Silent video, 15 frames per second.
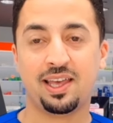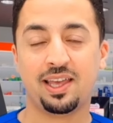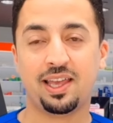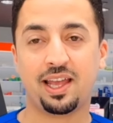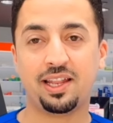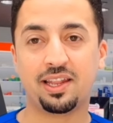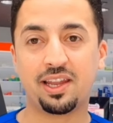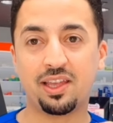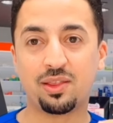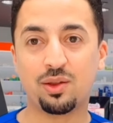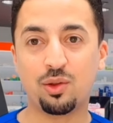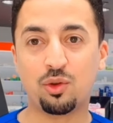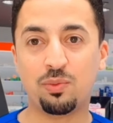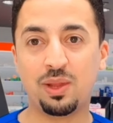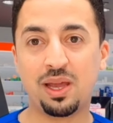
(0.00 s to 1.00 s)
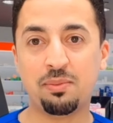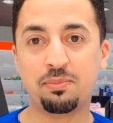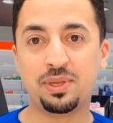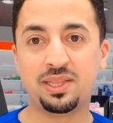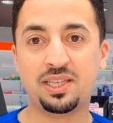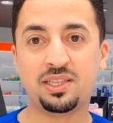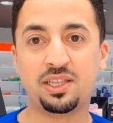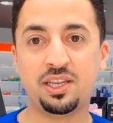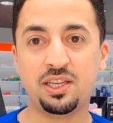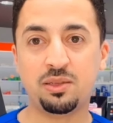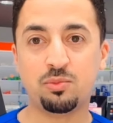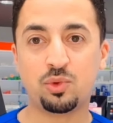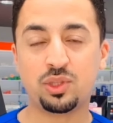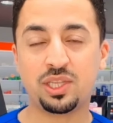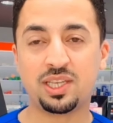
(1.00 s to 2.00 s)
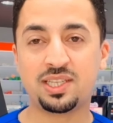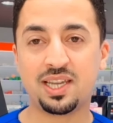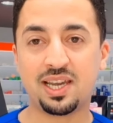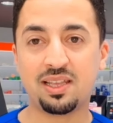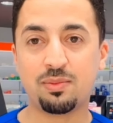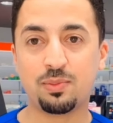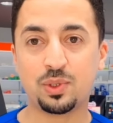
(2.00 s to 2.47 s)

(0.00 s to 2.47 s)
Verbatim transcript: يعني راح اذكر لكم الان بالتدريج منتجات